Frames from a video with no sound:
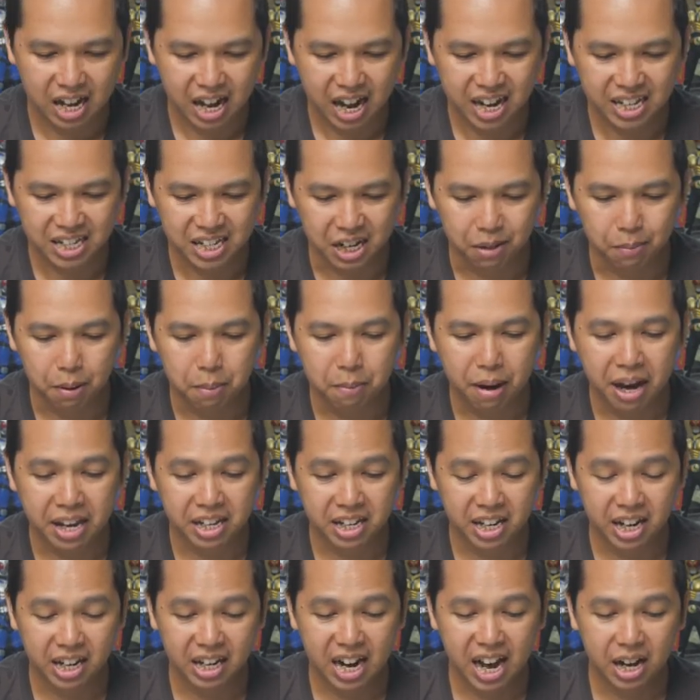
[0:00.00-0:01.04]
ไอเสียงใหม่ๆอ
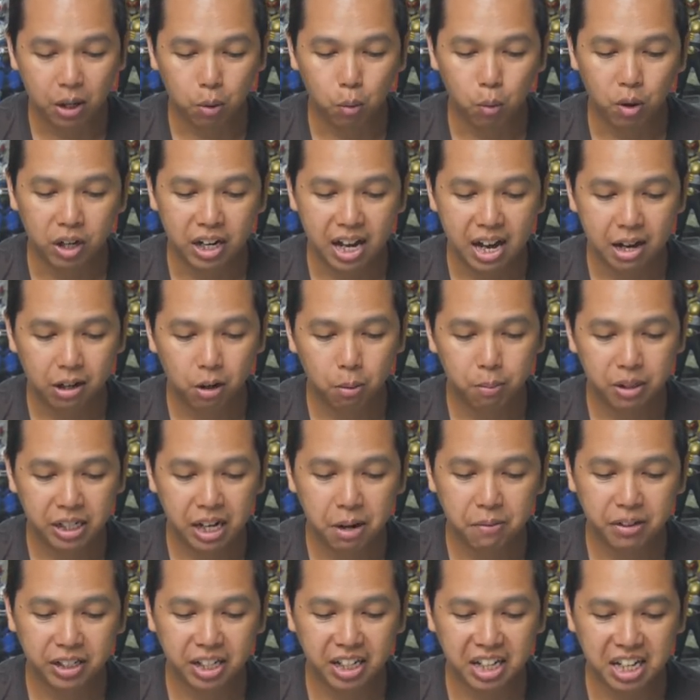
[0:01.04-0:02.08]
ย่างเงี้ยน่ากลัวนะฮะก็ไม่
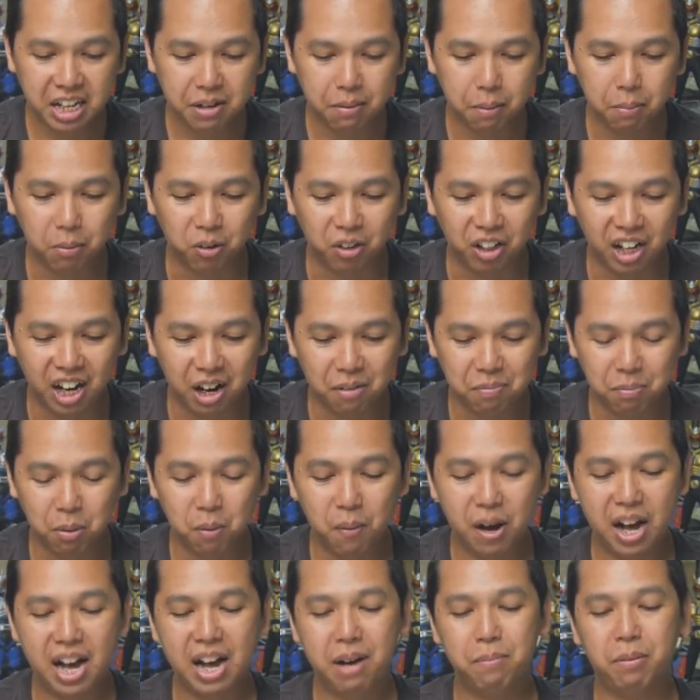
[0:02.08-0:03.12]
ใช่ว่าจะดีไปหมดนะครับเพ
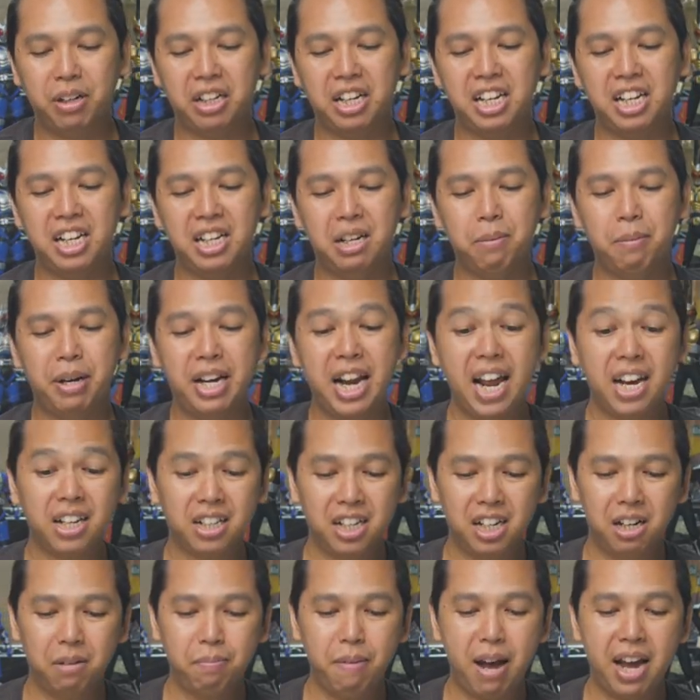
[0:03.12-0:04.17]
ราะว่าบางทีถ้ามันแน่น
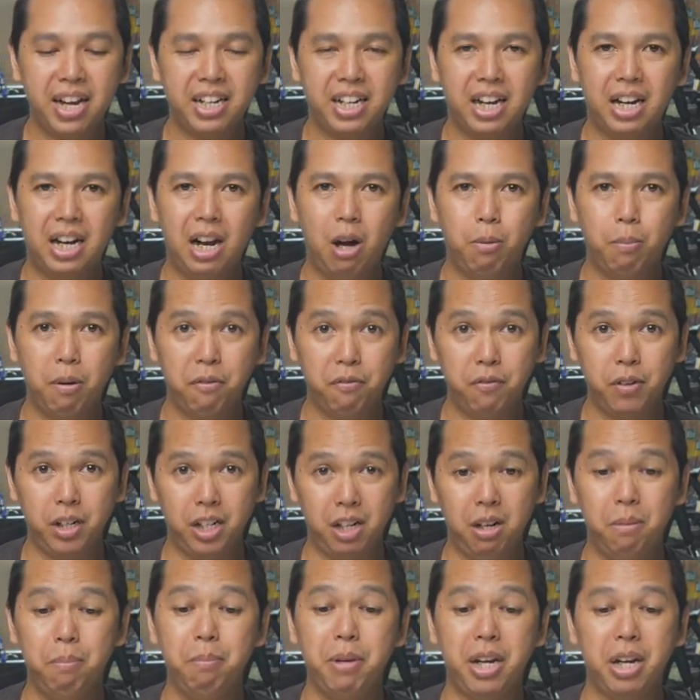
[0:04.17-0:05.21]
เกินไปเนี่ยเราไปฝื
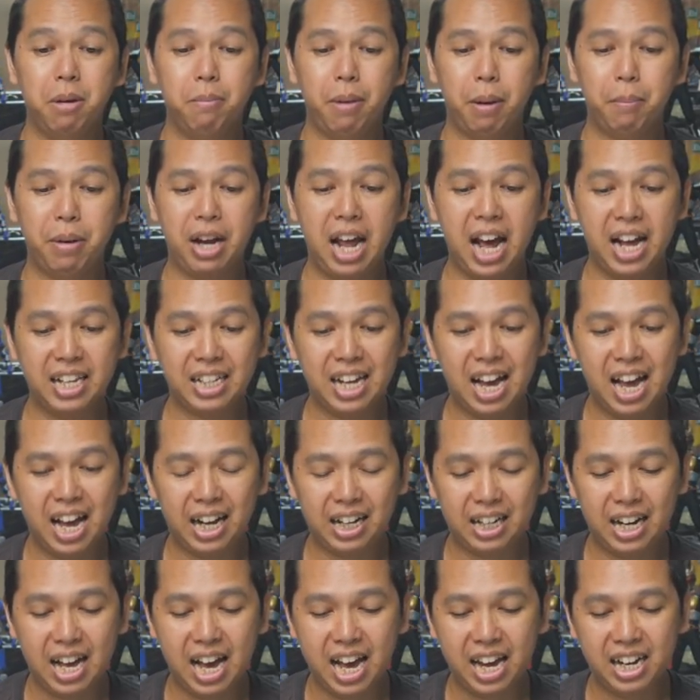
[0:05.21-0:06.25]
นบิดมันมันอาจจะหั
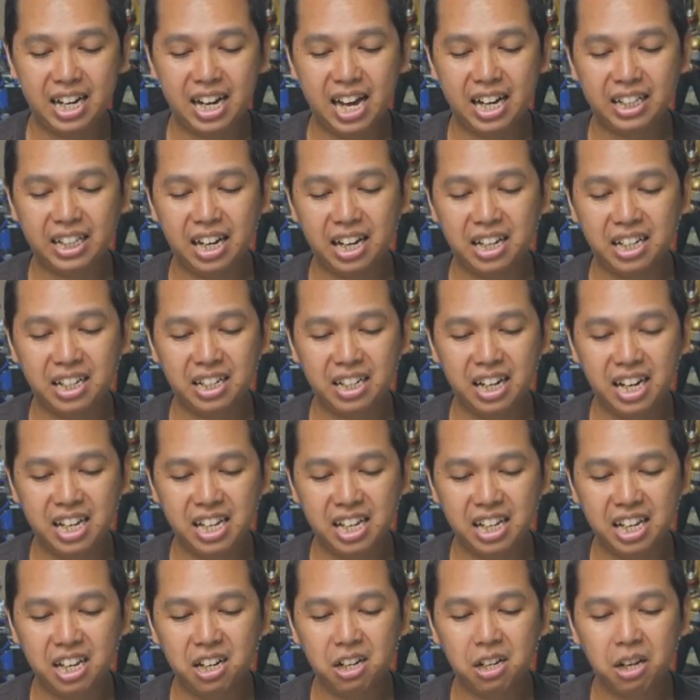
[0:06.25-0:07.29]
กได้นะฮะแต่ไออ
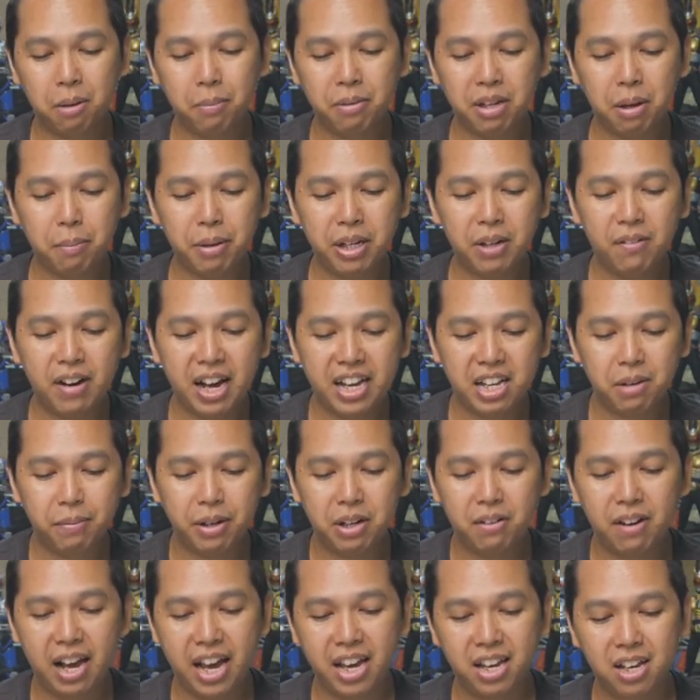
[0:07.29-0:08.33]
ย่างนี้ก็ยังยังไม่เท่าไหร่ยัง
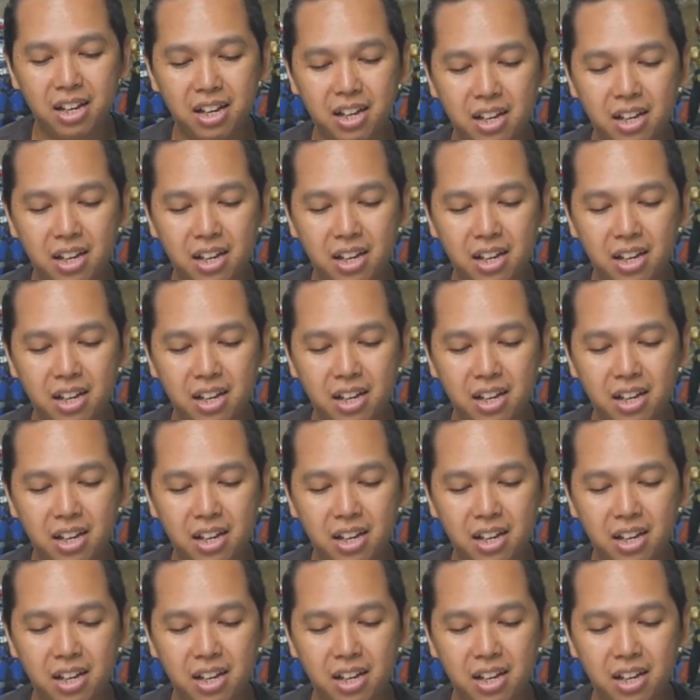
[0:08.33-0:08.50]
ไม่เท่าไหร่